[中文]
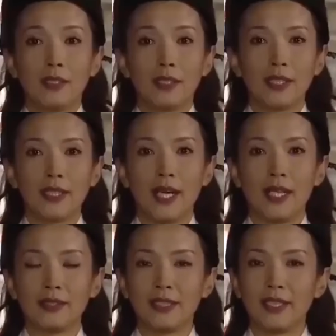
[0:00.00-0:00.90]
这样
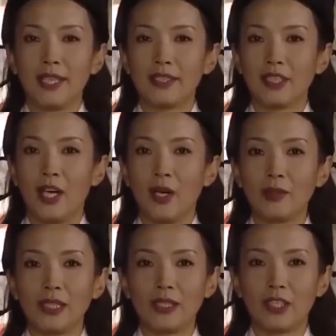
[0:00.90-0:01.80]
对待朝
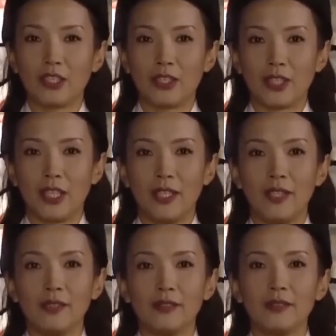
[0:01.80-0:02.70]
廷的使
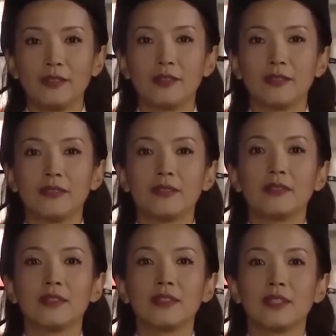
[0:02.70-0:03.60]
臣，
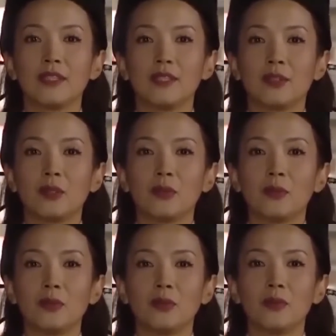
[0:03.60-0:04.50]
真
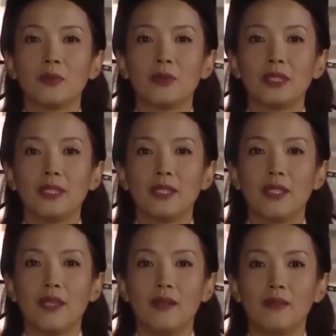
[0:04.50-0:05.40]
是出乎我
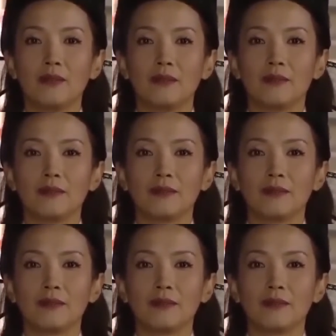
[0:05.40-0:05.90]
的意料。